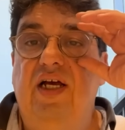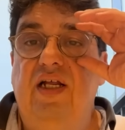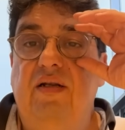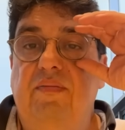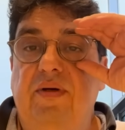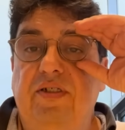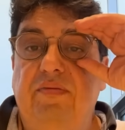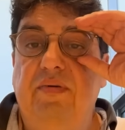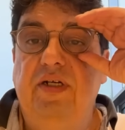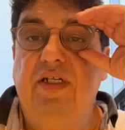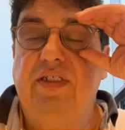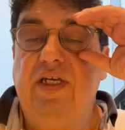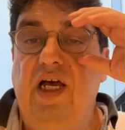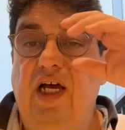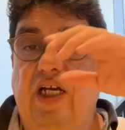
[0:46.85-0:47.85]
باش ما
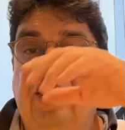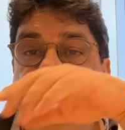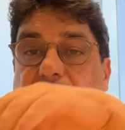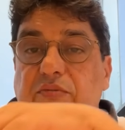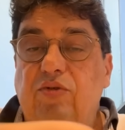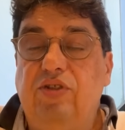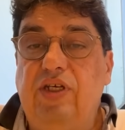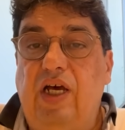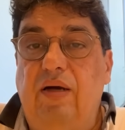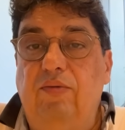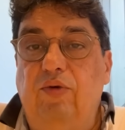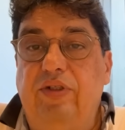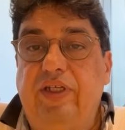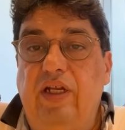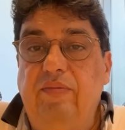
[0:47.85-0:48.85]
يلتحقش بالمنتخب
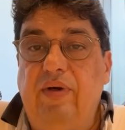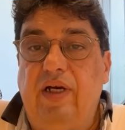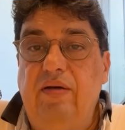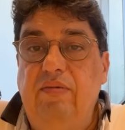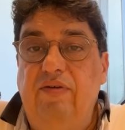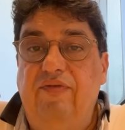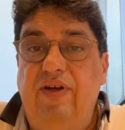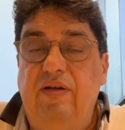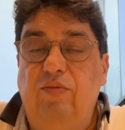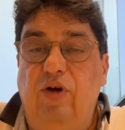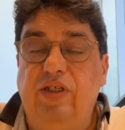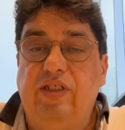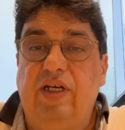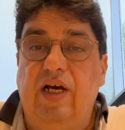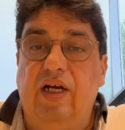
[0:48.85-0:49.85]
الوطني المغربي
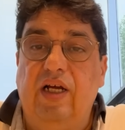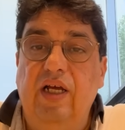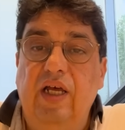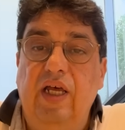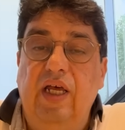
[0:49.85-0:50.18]
فالمعسكر